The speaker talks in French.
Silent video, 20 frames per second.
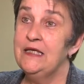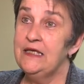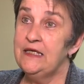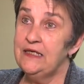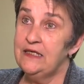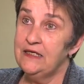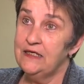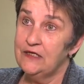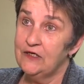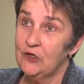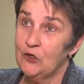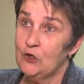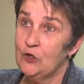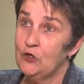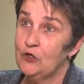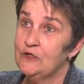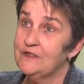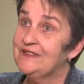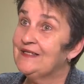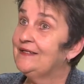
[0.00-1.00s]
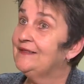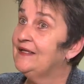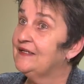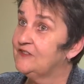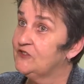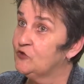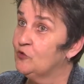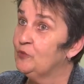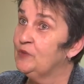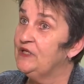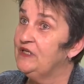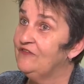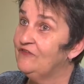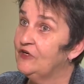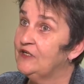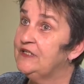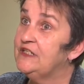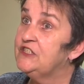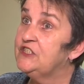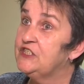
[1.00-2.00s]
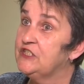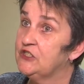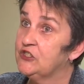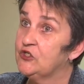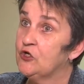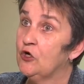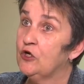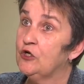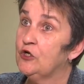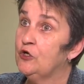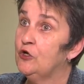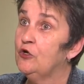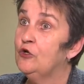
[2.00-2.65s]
et euh, le Centre d'action bénévole des Chic-Chocs,